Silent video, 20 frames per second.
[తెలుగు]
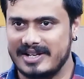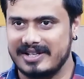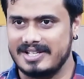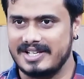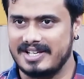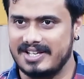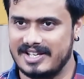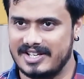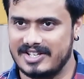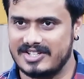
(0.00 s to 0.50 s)

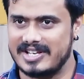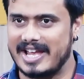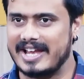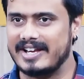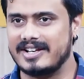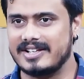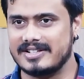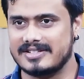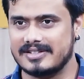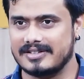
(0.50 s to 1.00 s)
అనేది
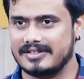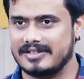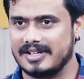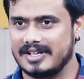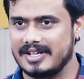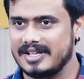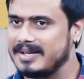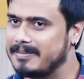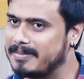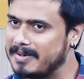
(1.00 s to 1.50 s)
చైనీస్
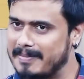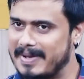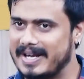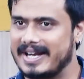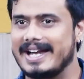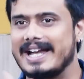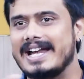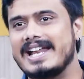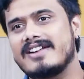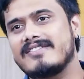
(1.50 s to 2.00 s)
ఇప్పుడు మన
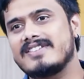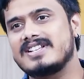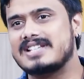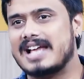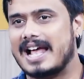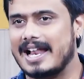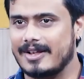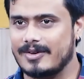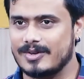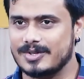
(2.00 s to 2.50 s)
ఇండియన్వి
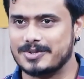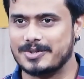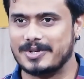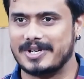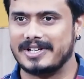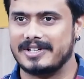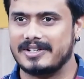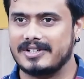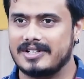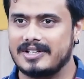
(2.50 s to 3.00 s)
చాలా
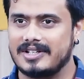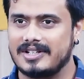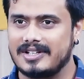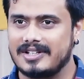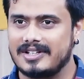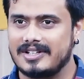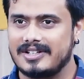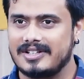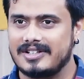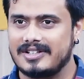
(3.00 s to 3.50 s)
వస్తున్నాయి
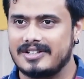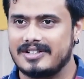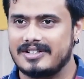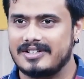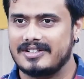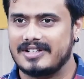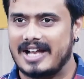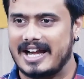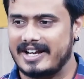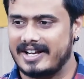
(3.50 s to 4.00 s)

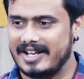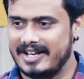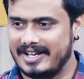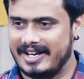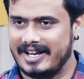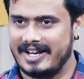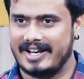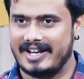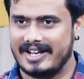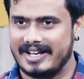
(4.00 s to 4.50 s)
అంటే
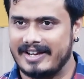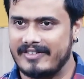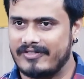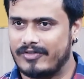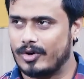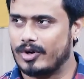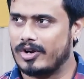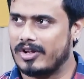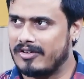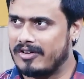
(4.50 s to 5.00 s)
ఈ ఈ
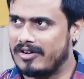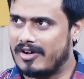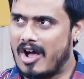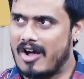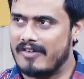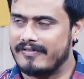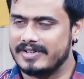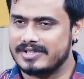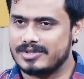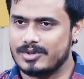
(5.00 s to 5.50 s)
ఫోటో
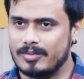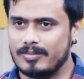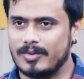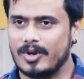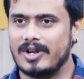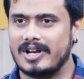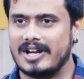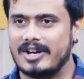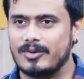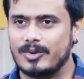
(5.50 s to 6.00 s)
ఆఫీస్
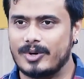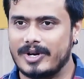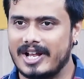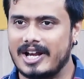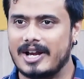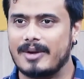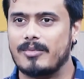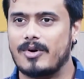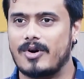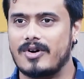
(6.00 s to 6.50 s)
రూమ్లో ఇలా ఉంటే
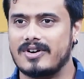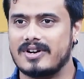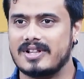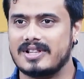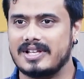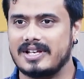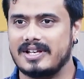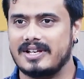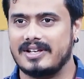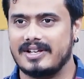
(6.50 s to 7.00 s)
ఇలా
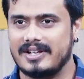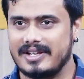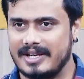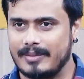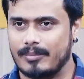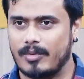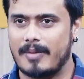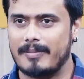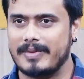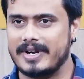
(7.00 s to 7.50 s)
బాగుంటుంది
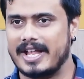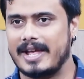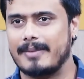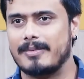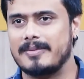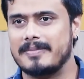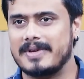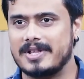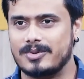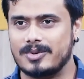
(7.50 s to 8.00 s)
ఈ బొమ్మ
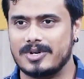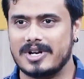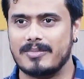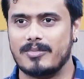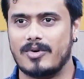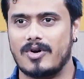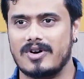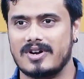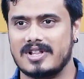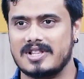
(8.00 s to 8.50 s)
టేబుల్ మీద ఉంటే
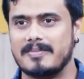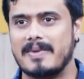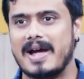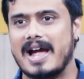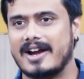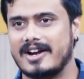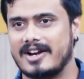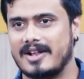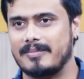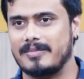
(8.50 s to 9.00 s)
బాగుంటుంది
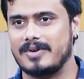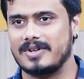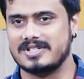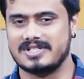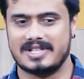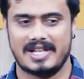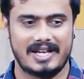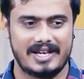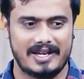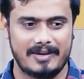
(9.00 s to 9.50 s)
బాగా డబ్బులు
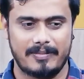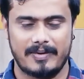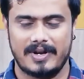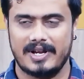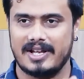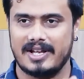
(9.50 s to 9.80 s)
వస్తాయి ఈ